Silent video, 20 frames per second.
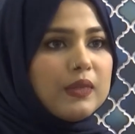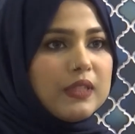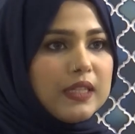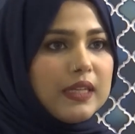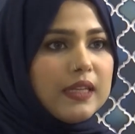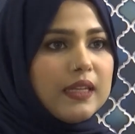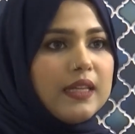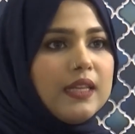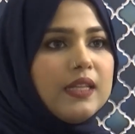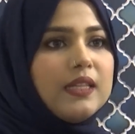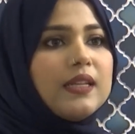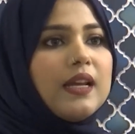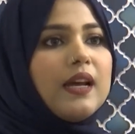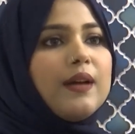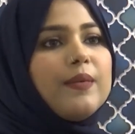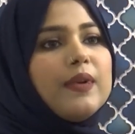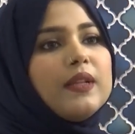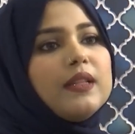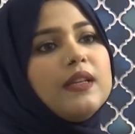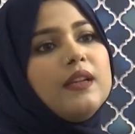জিনিস
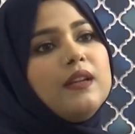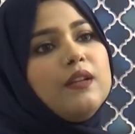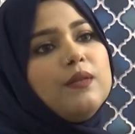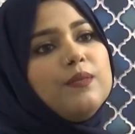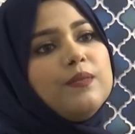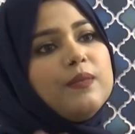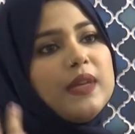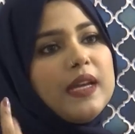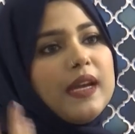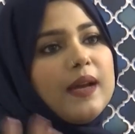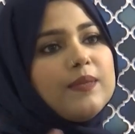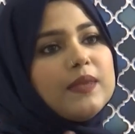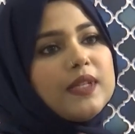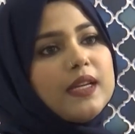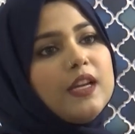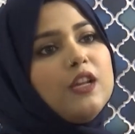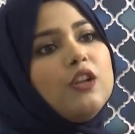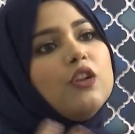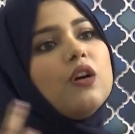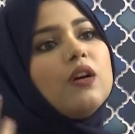আমাদের
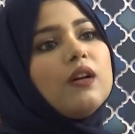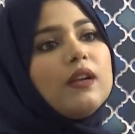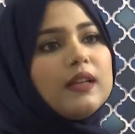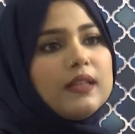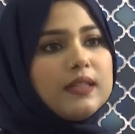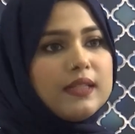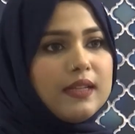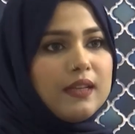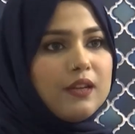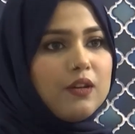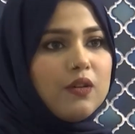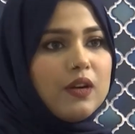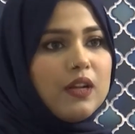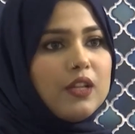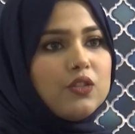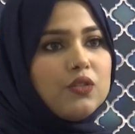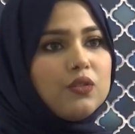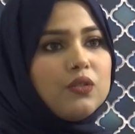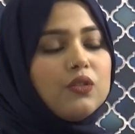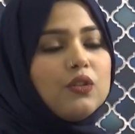মেকআপটাকে লং লাস্টিং
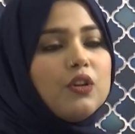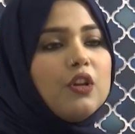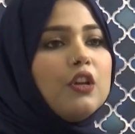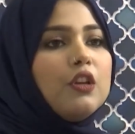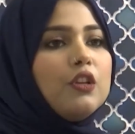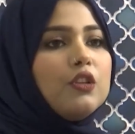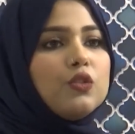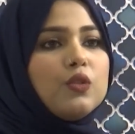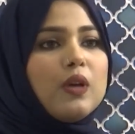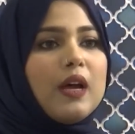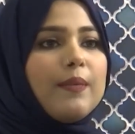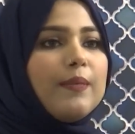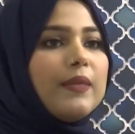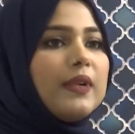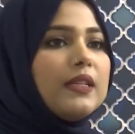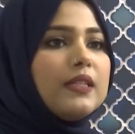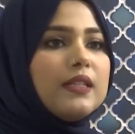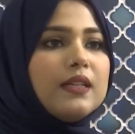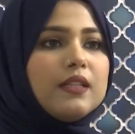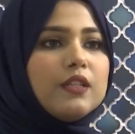করার জন্য তো
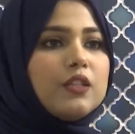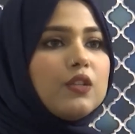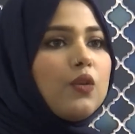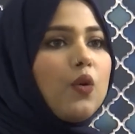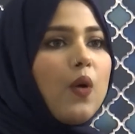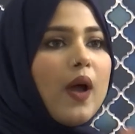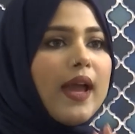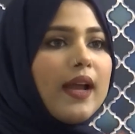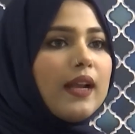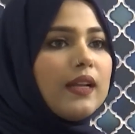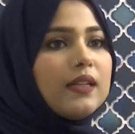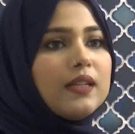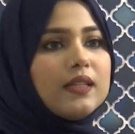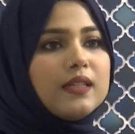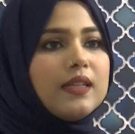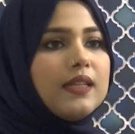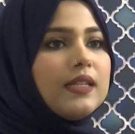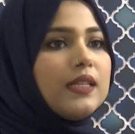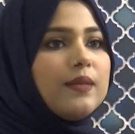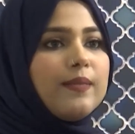আমরা জাস্ট কয়েকটা
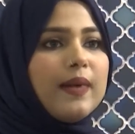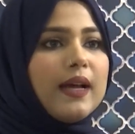জিনিসই